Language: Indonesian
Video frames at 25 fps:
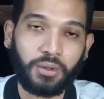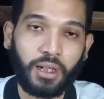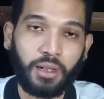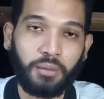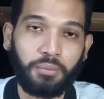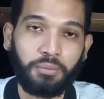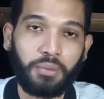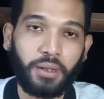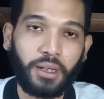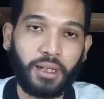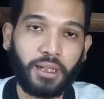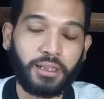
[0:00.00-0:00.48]

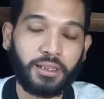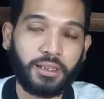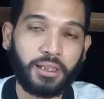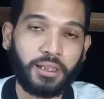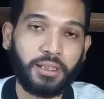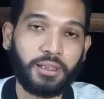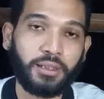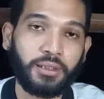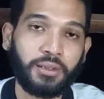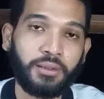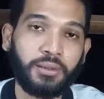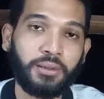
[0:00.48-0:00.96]
kapalnya
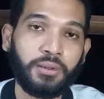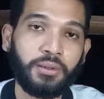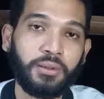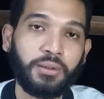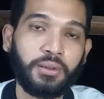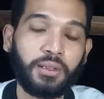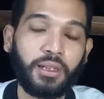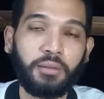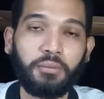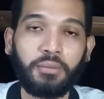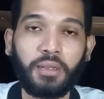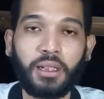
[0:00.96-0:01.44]

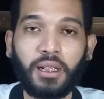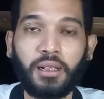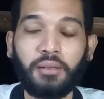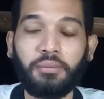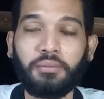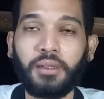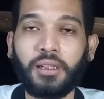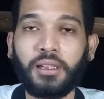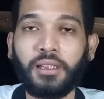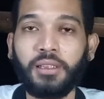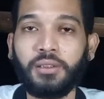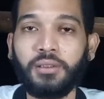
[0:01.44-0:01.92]
itu, nama
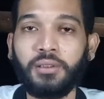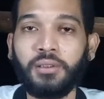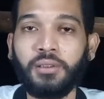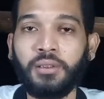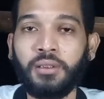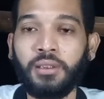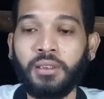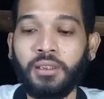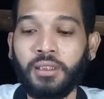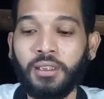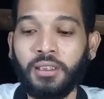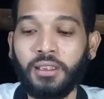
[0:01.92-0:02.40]
kapal itu